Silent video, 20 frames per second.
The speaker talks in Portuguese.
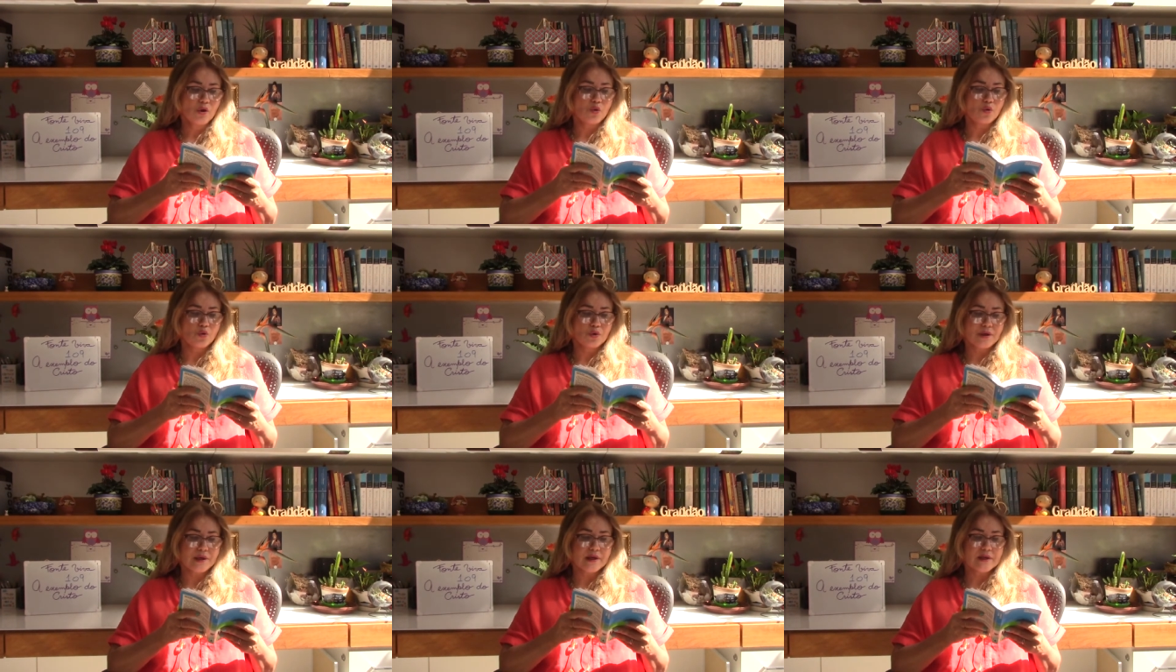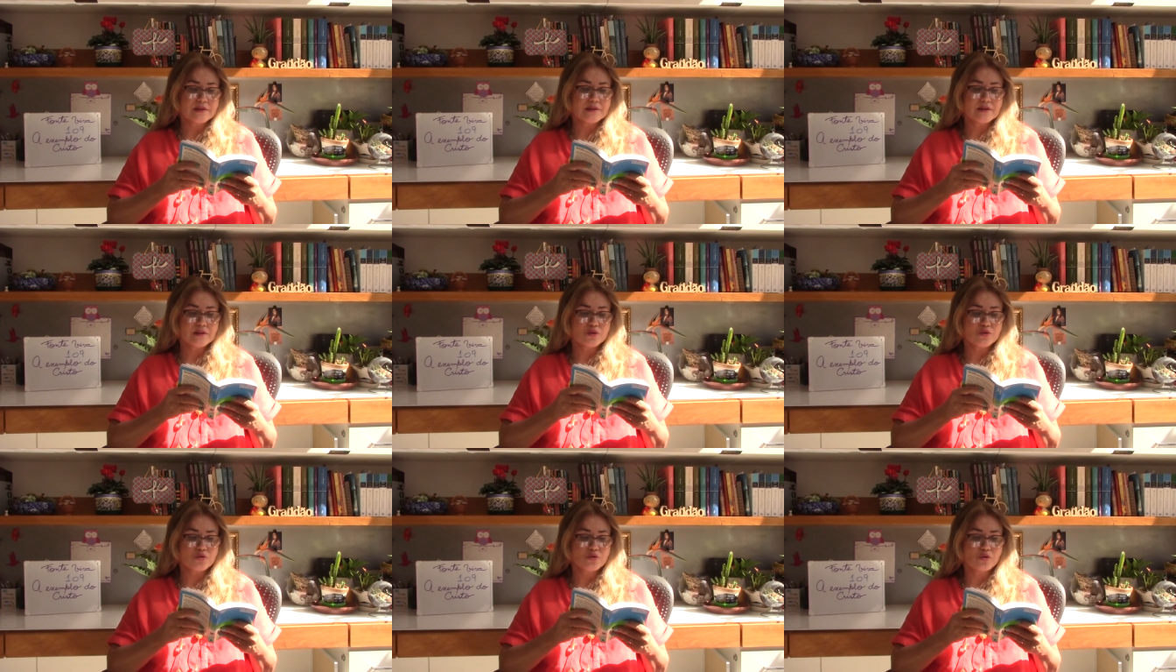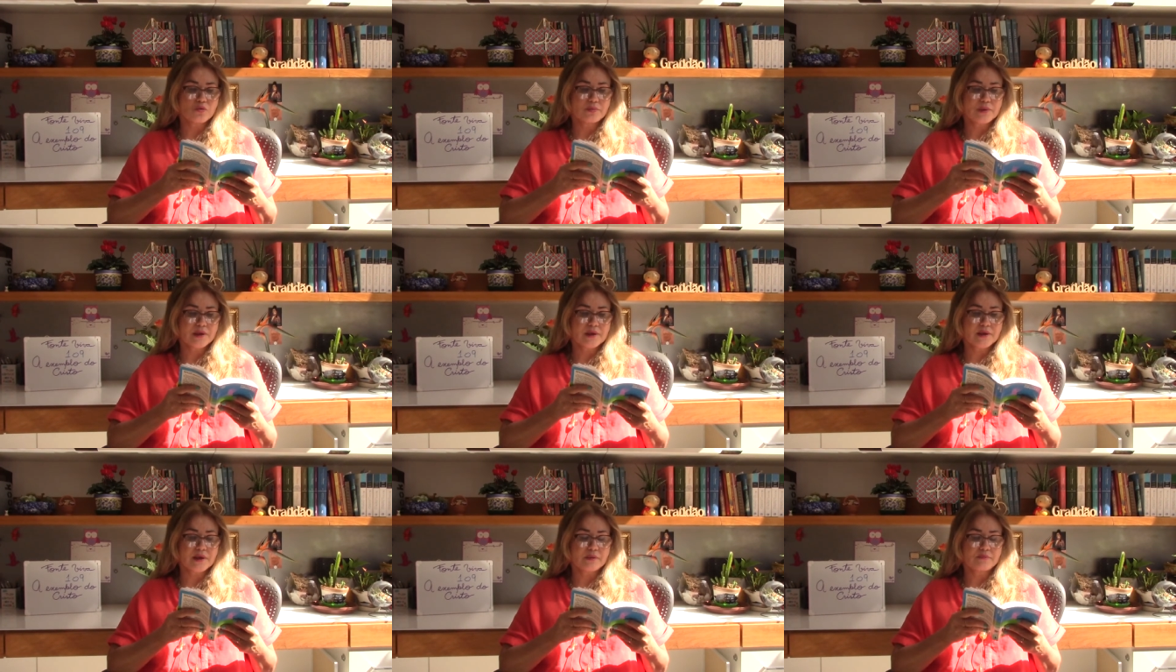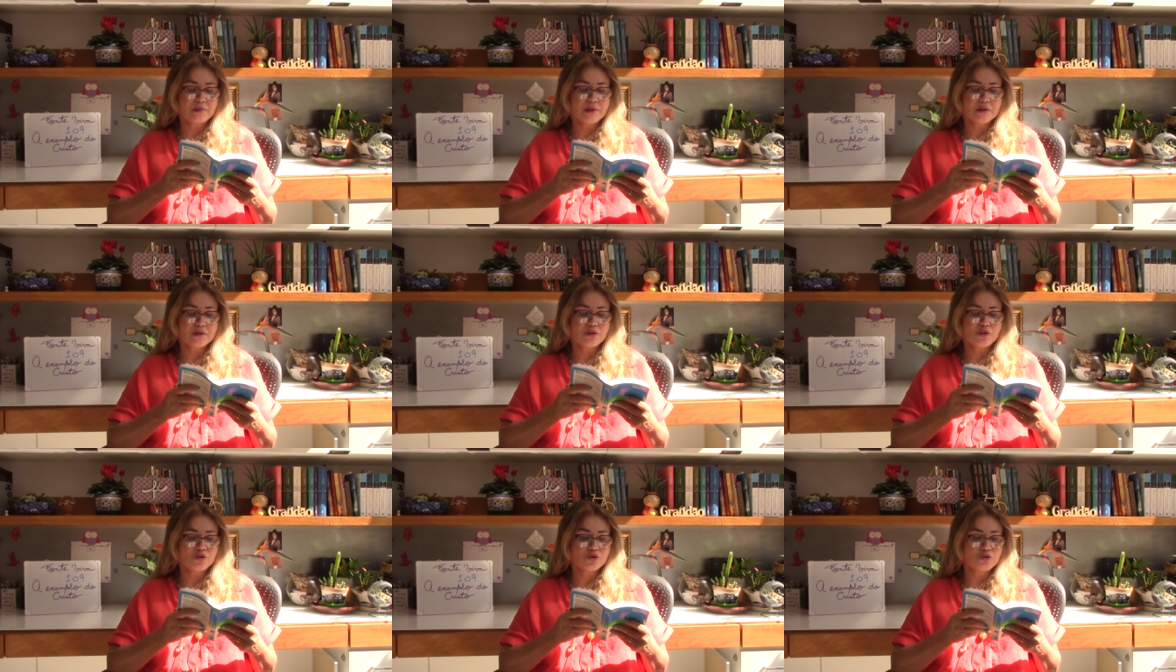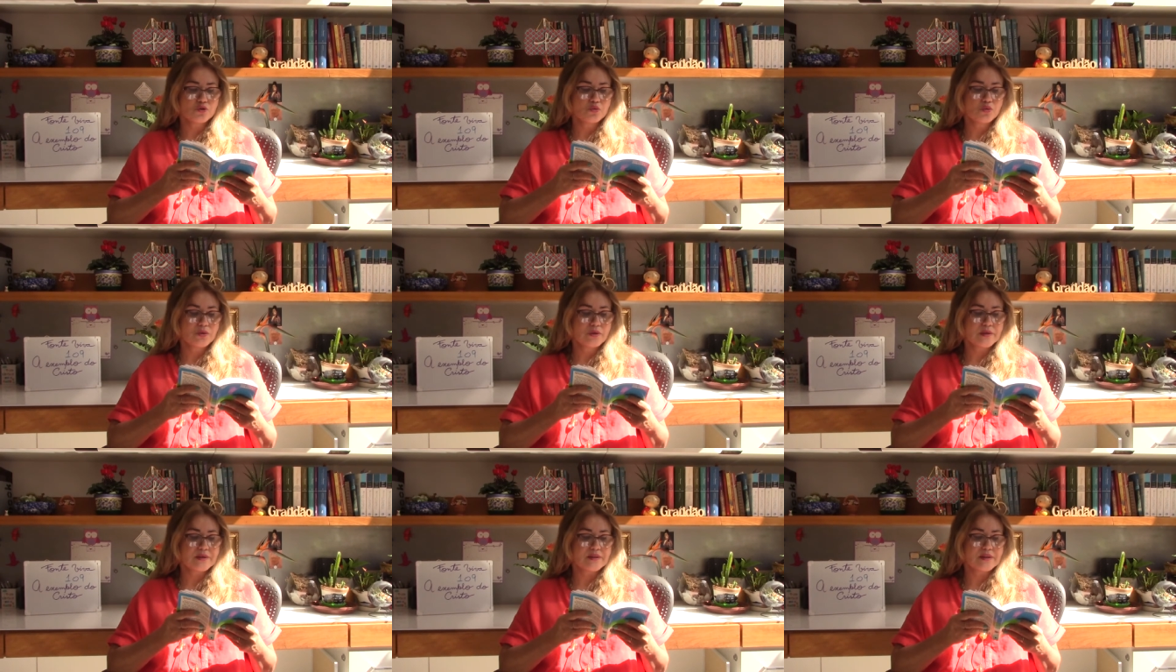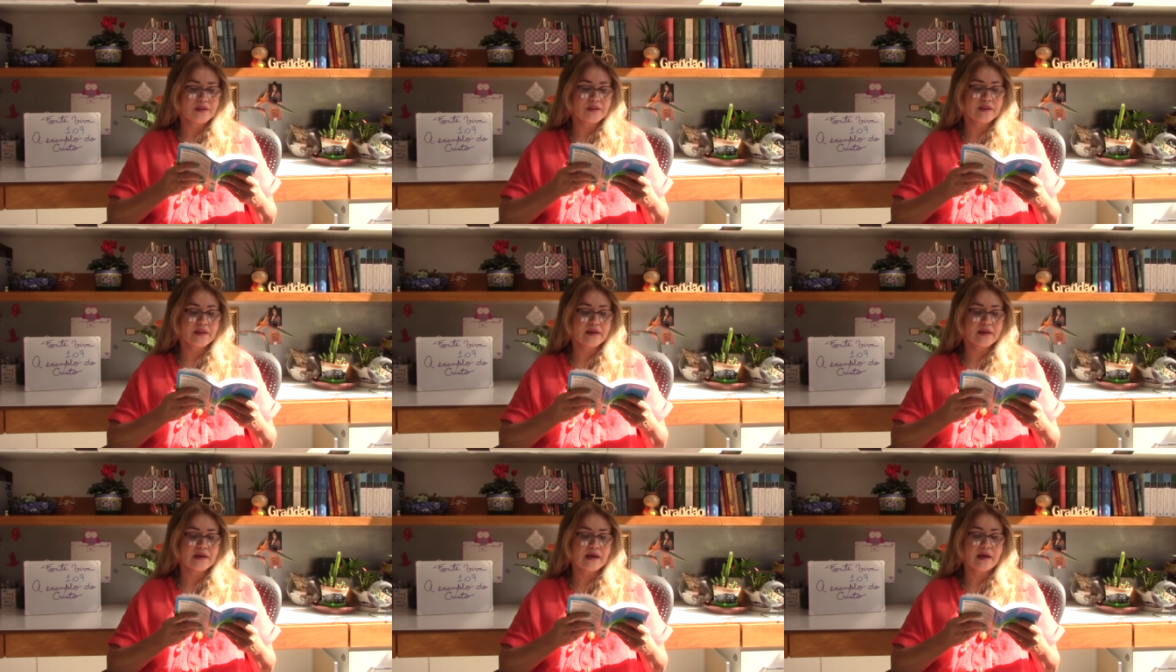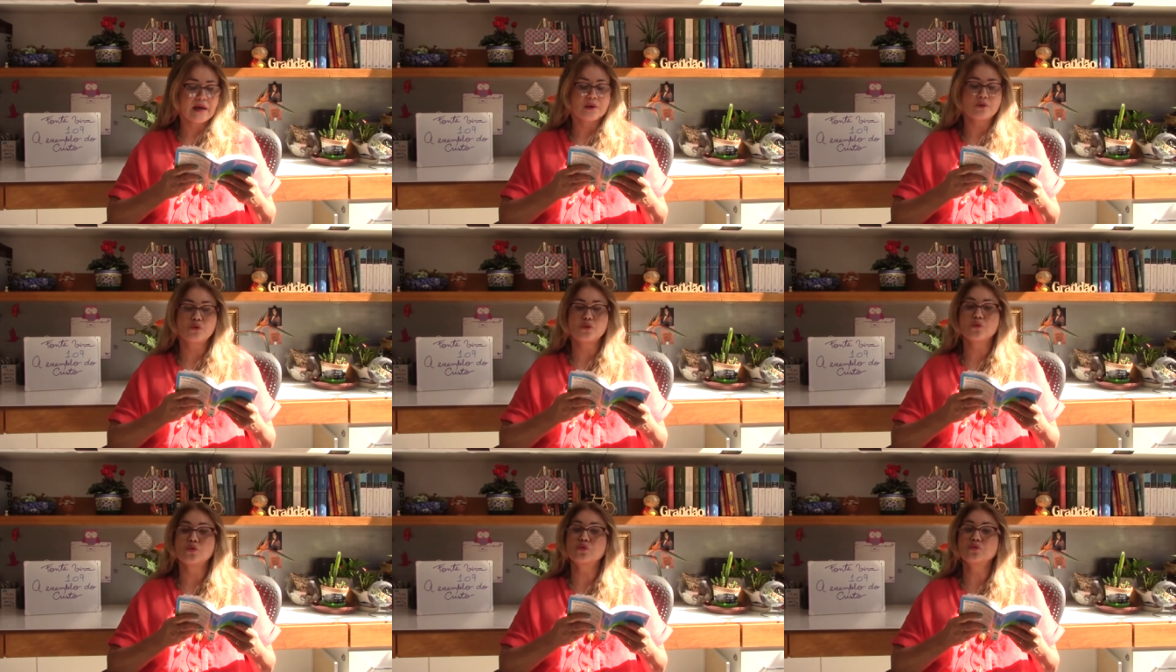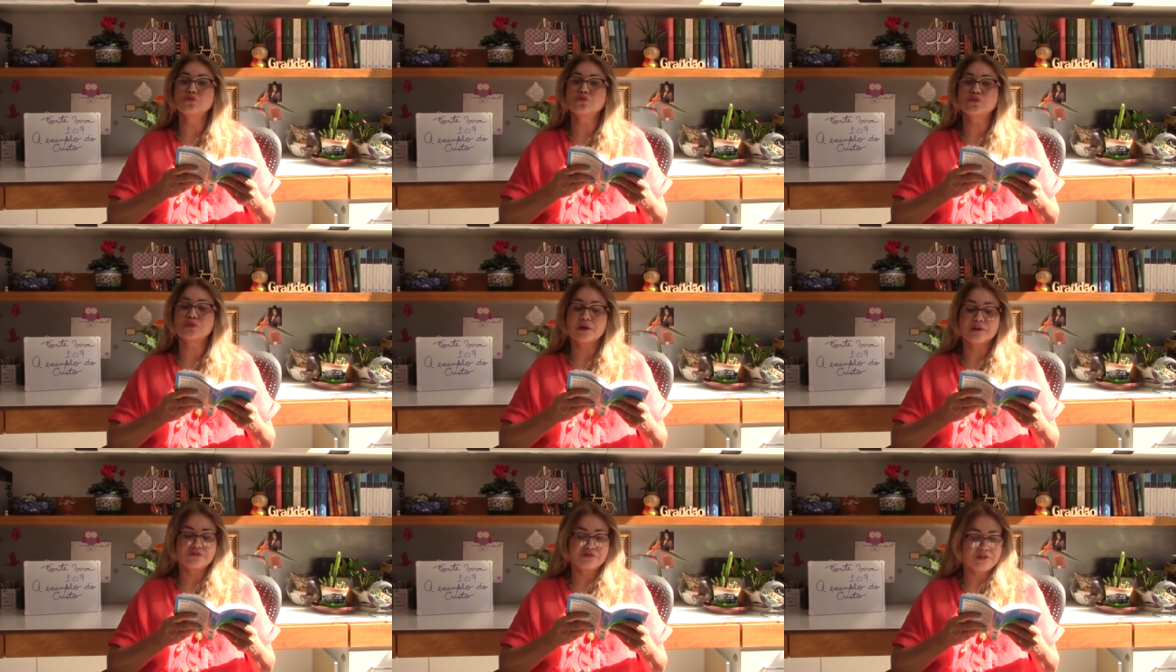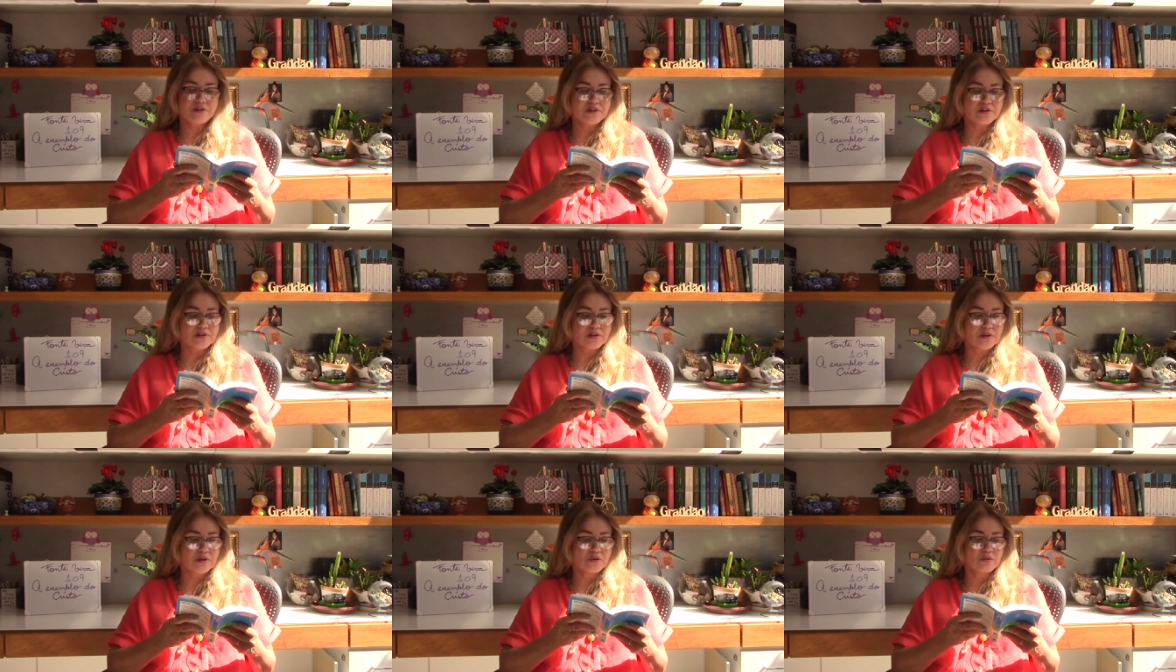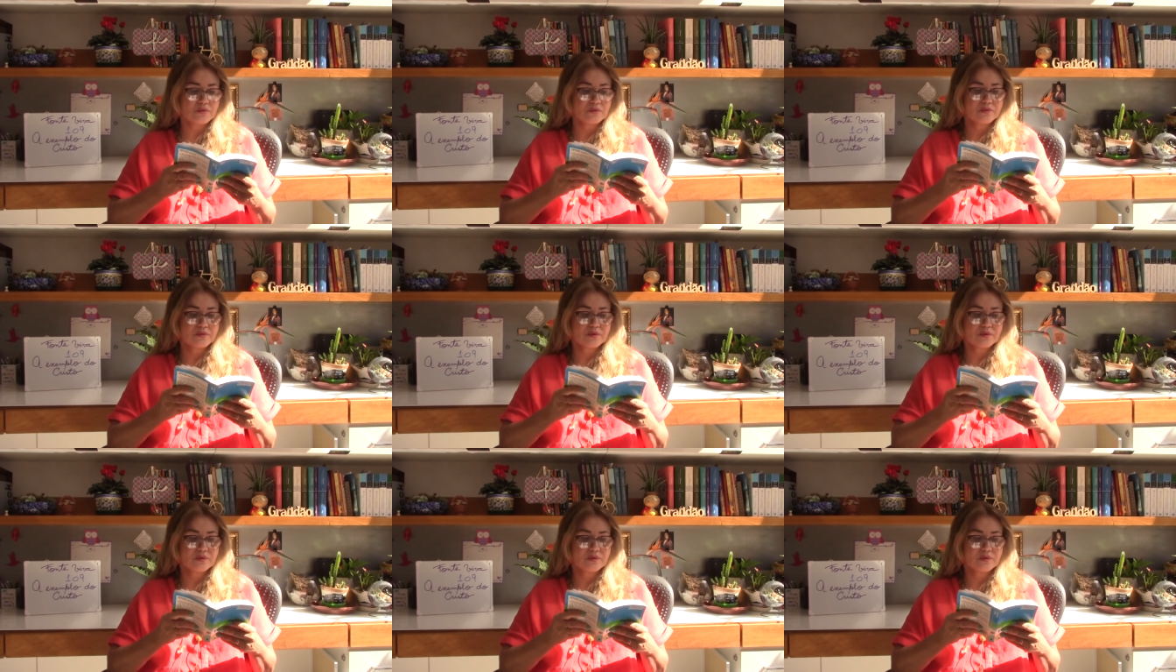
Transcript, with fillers: conhece a sombra que habita em Judas sem negar-lhe o culto da afeição.